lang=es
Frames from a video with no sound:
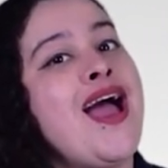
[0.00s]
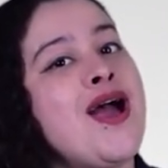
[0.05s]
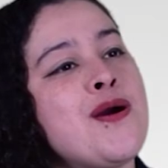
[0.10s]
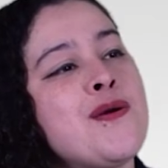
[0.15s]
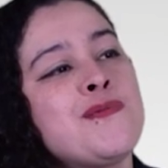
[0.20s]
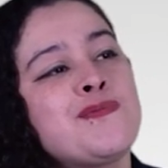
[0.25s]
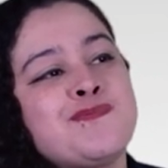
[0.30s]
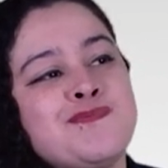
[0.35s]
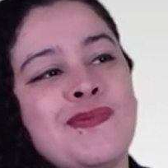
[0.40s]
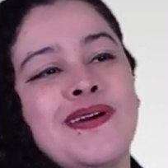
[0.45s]

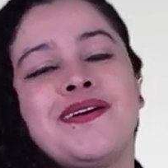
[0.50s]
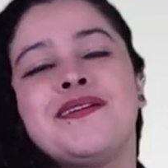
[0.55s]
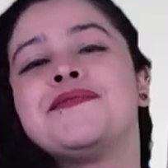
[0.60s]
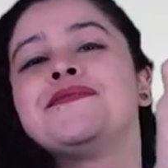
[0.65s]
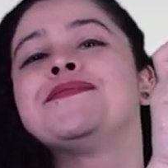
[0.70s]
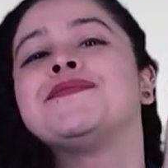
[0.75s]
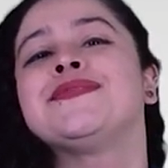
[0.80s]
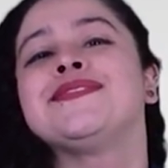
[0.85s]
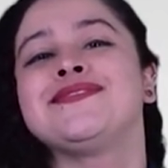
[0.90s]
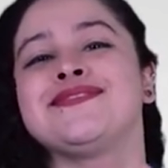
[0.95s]
incluido
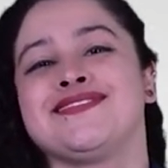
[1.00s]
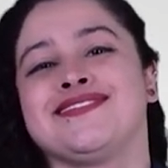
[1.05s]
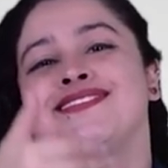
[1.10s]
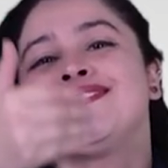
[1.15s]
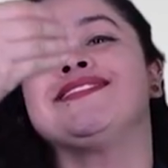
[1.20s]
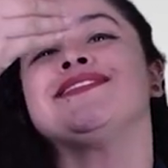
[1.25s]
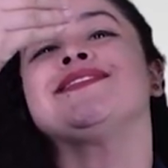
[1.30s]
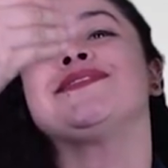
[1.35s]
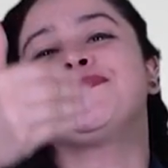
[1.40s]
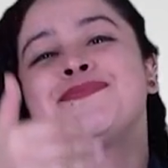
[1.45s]
entre
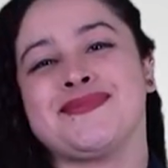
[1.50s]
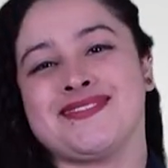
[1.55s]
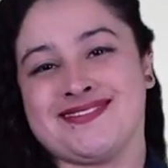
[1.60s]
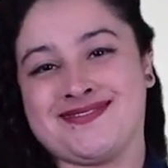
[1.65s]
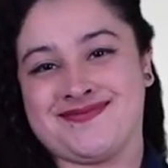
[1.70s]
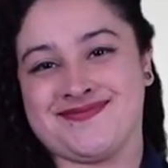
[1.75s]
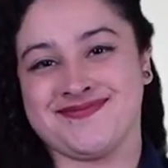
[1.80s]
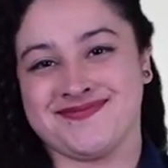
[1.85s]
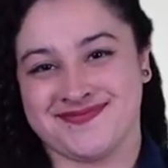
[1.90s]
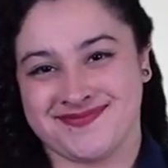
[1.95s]
estos la
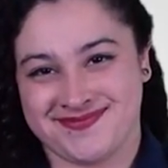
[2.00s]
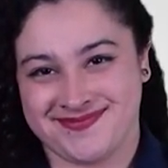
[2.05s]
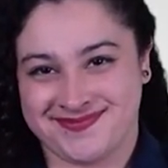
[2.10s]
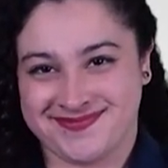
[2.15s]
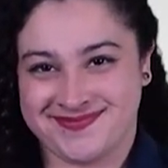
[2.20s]
población con